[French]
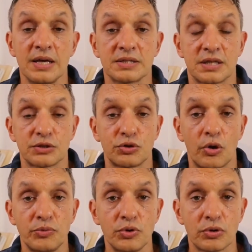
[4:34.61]
s'en
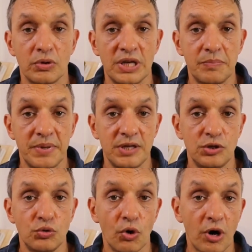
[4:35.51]
sort mieux que les
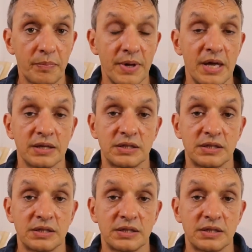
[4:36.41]
pays d'Europe